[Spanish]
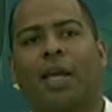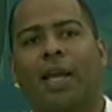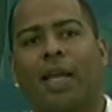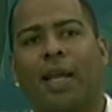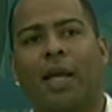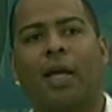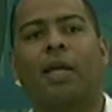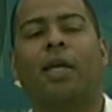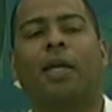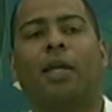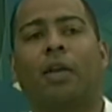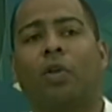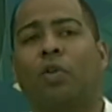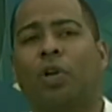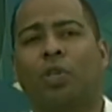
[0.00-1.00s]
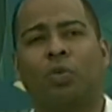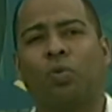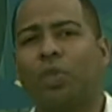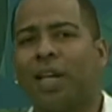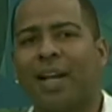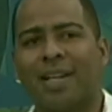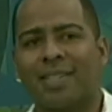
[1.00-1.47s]
genera eh, lo que
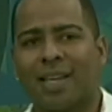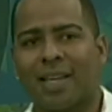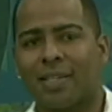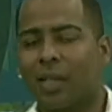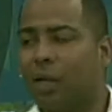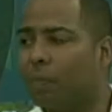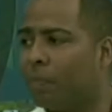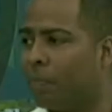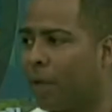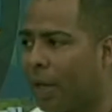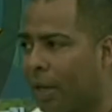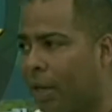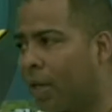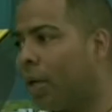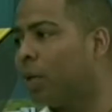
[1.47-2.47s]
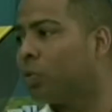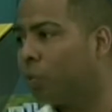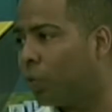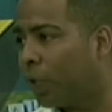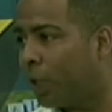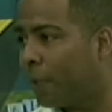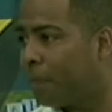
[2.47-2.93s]
tú tengas que hacer para arreglar
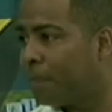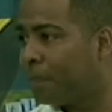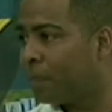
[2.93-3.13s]
tu vida.